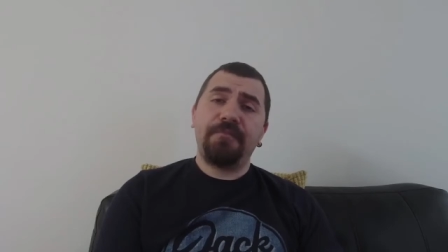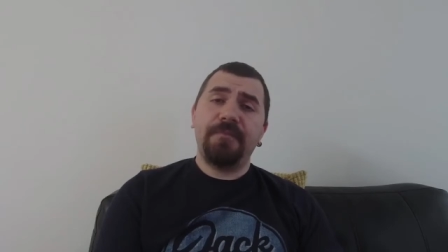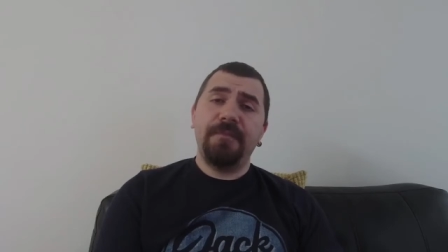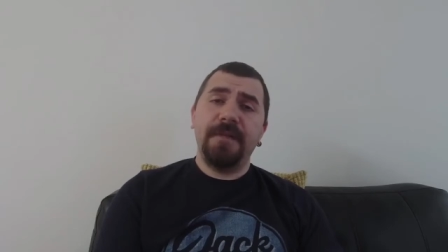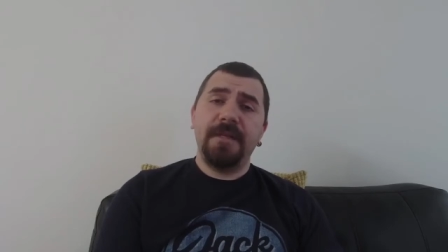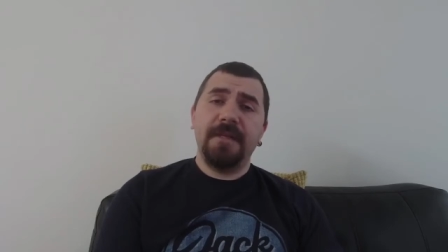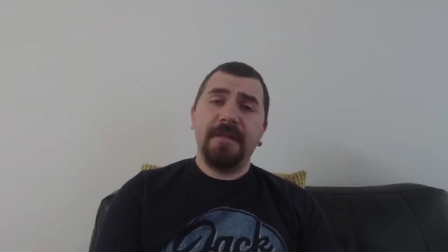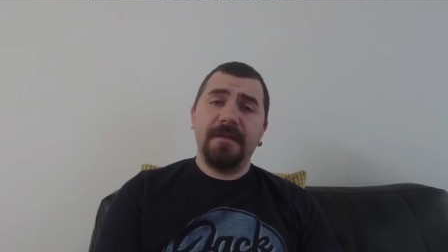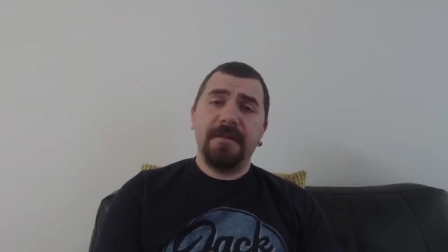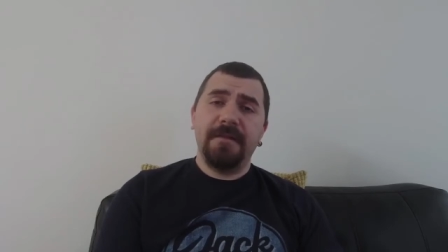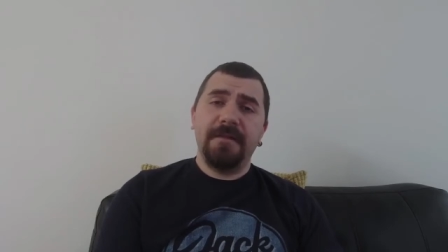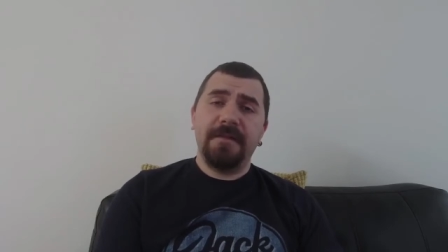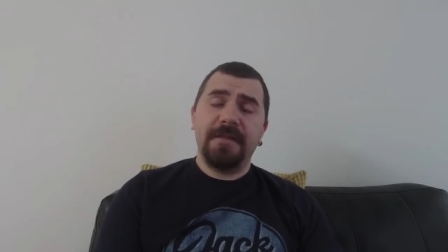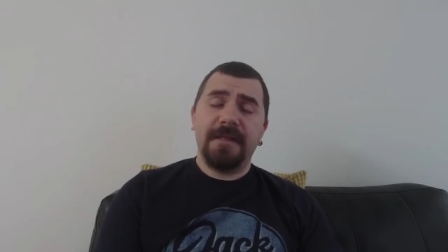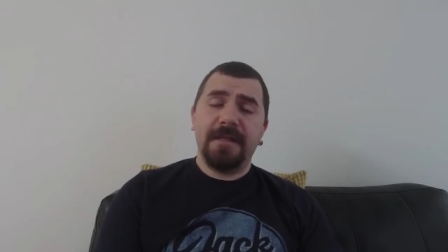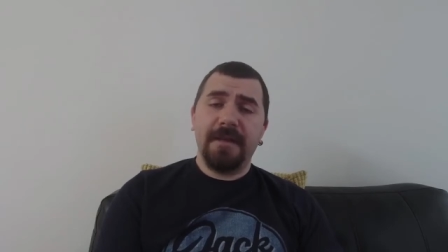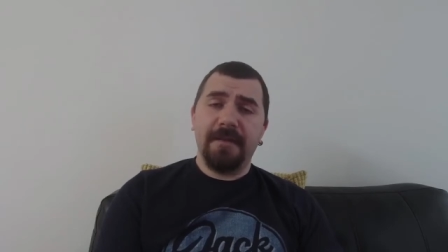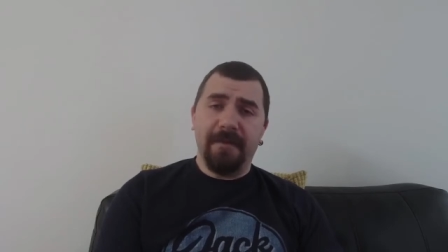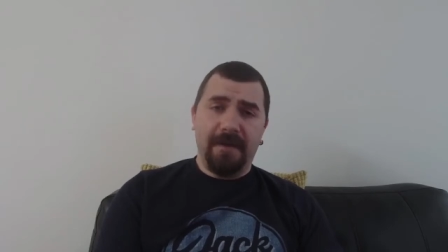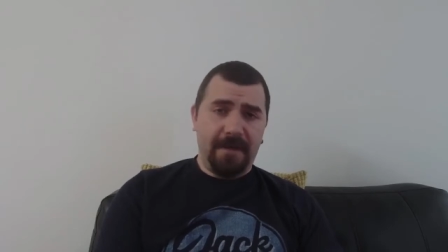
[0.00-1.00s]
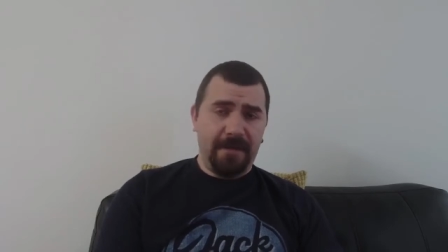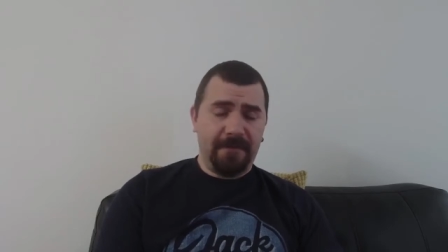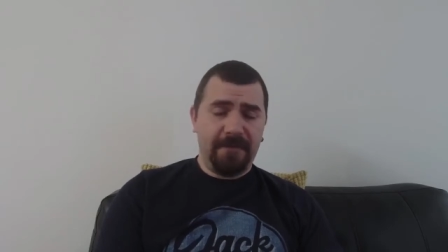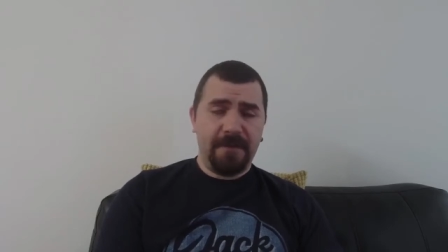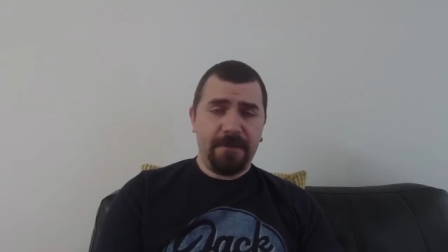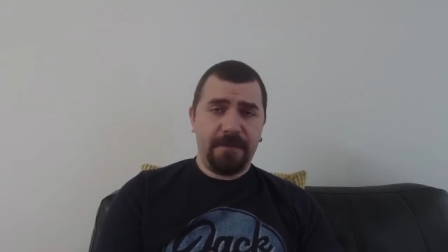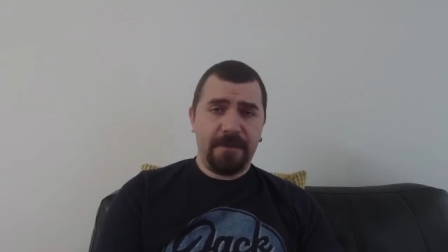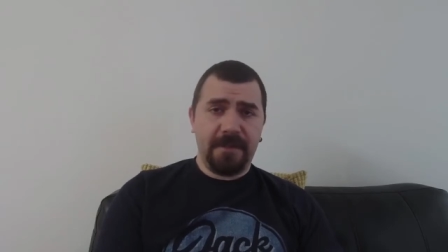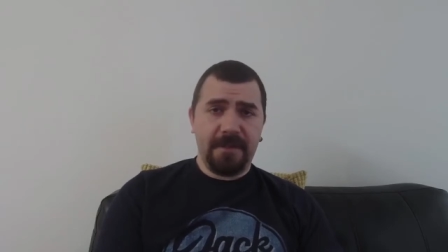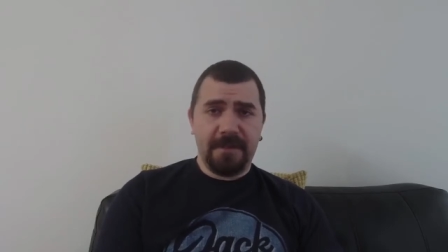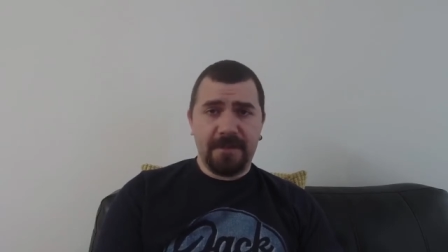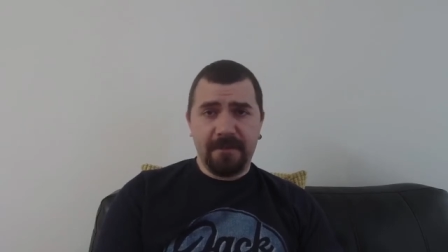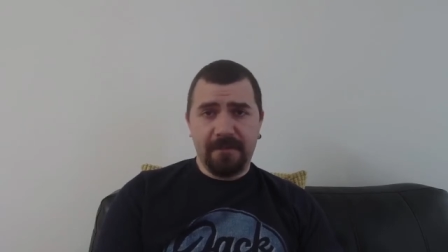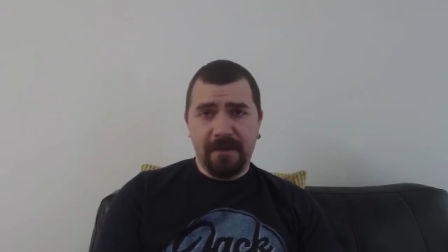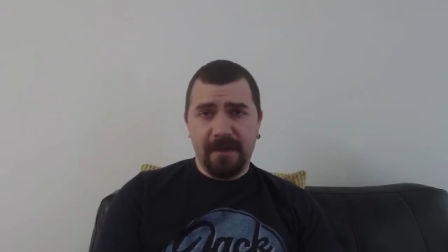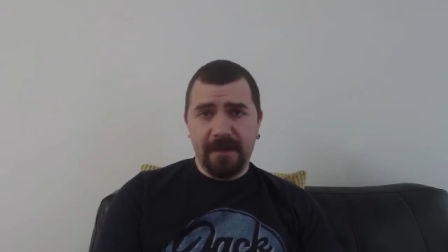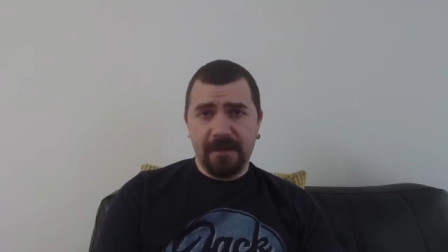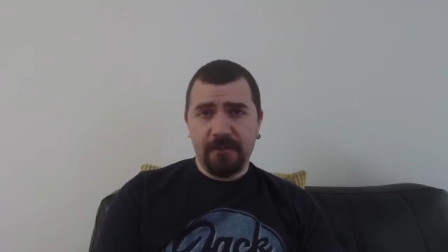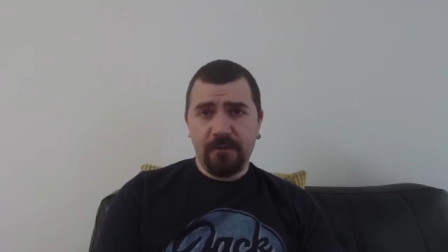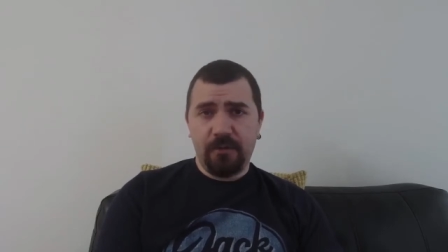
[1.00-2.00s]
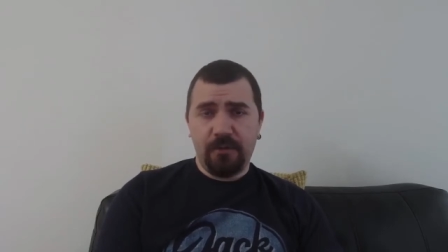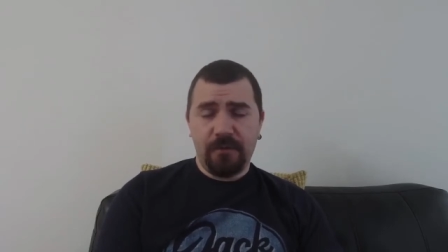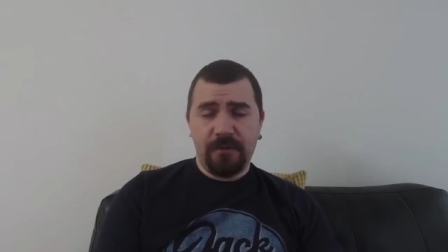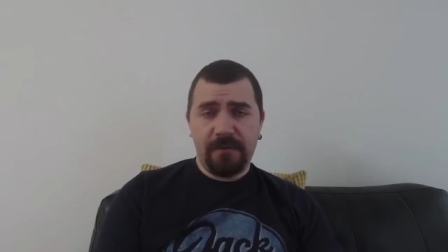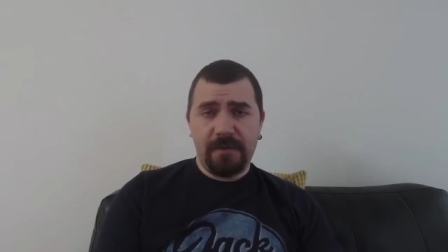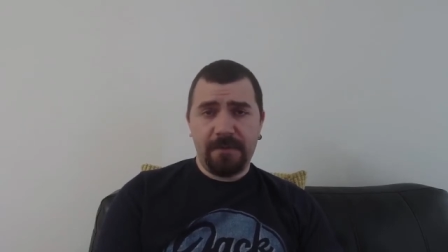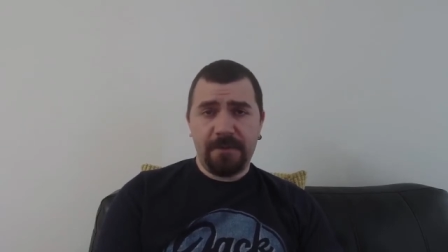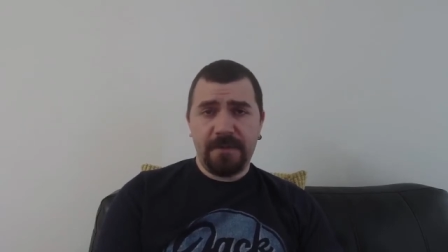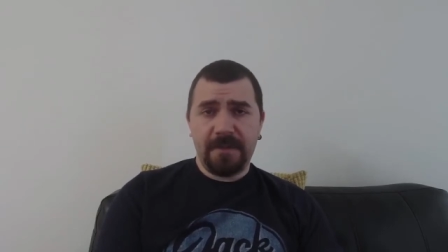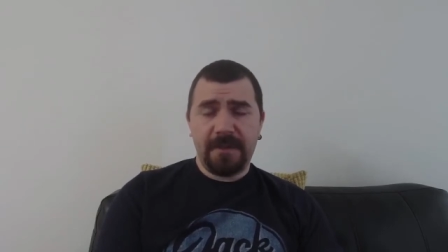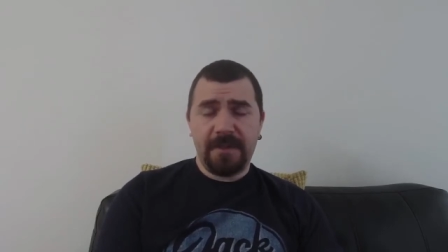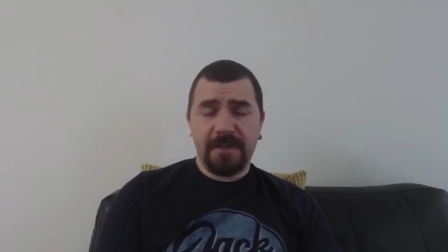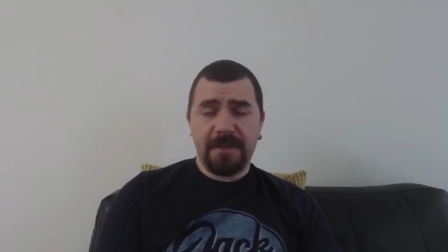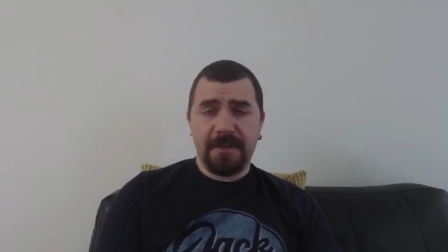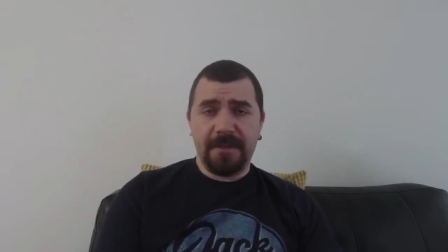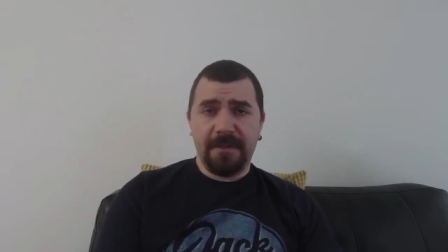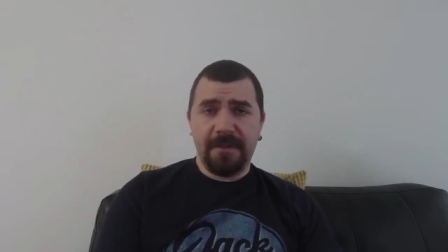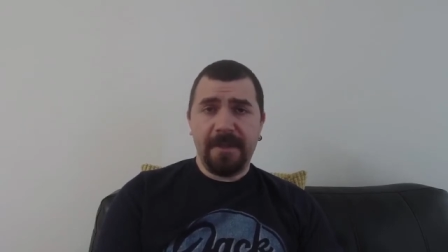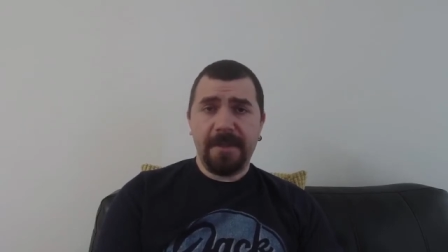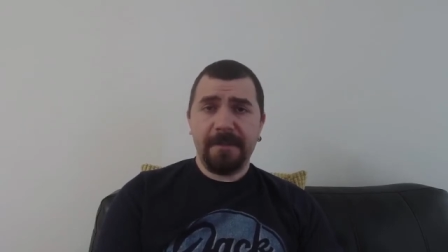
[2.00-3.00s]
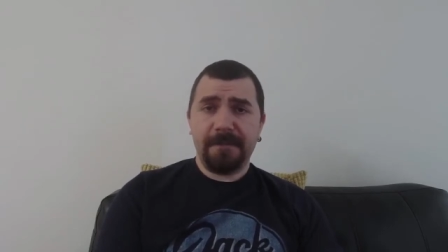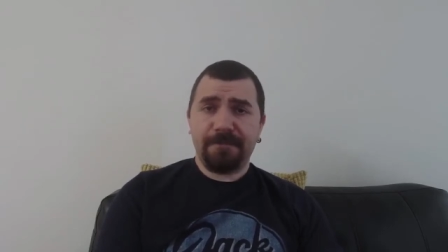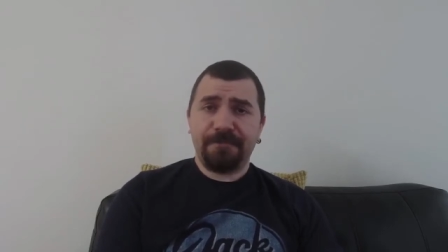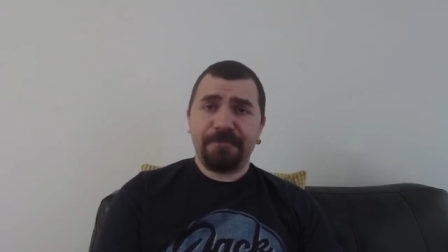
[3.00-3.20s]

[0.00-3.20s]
bir site vardı, web sitesi vardı. O web sitesinde